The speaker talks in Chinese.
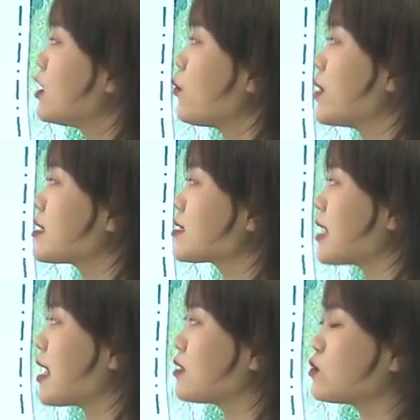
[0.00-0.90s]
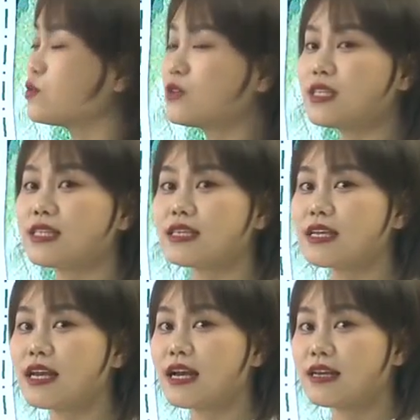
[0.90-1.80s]
会散入一
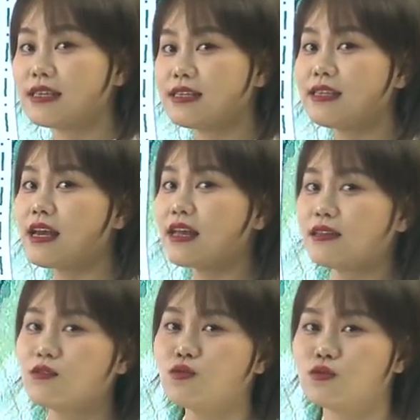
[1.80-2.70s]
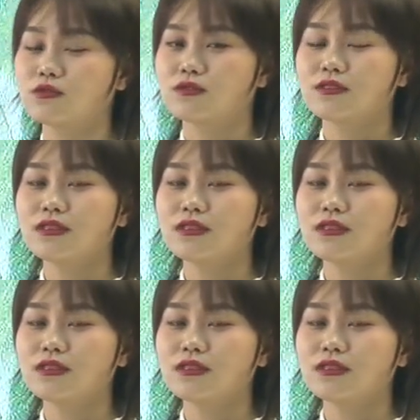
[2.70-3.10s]
些烟雾，